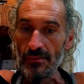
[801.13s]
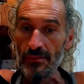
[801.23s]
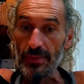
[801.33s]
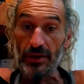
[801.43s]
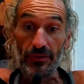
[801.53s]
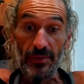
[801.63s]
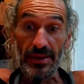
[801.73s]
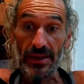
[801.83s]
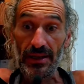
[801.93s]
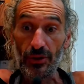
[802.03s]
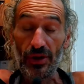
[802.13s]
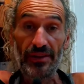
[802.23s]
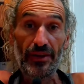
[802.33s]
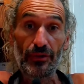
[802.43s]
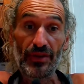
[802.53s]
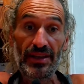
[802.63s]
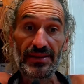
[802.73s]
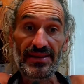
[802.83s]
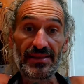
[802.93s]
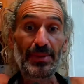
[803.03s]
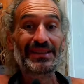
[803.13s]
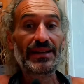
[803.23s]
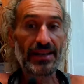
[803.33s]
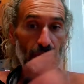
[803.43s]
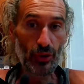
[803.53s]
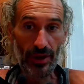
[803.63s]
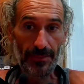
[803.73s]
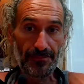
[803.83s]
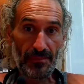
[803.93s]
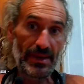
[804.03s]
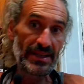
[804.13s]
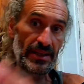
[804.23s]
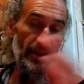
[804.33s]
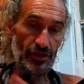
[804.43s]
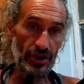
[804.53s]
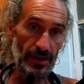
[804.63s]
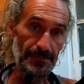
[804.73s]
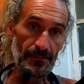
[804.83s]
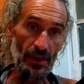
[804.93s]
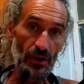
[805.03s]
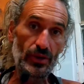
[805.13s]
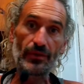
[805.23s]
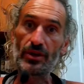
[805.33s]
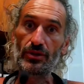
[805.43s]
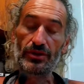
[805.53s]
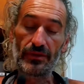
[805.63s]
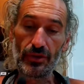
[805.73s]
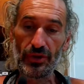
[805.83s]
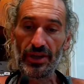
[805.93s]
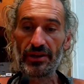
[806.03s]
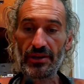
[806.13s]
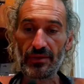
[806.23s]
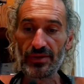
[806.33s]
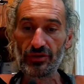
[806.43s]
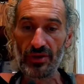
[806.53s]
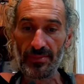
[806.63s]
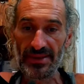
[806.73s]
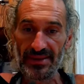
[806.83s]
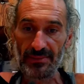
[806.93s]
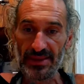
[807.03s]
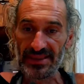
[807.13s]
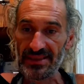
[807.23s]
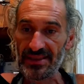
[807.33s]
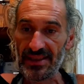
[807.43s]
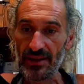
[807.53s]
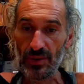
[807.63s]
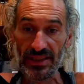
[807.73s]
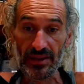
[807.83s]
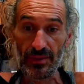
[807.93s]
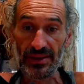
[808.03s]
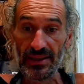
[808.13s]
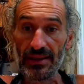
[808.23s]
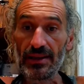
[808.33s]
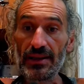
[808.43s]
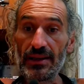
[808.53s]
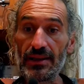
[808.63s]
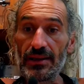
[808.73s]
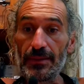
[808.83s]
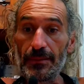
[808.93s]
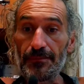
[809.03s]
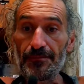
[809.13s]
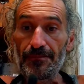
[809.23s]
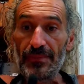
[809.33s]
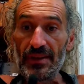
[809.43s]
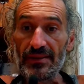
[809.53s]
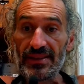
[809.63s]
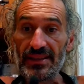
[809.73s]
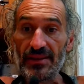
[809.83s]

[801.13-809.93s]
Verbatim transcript: perché ovviamente la corrente non viene dissipata in calore, ma in energia. Ok, una cosa voglio chiarire, questo dovrebbe essere abbastanza chiaro. Guardate quante schede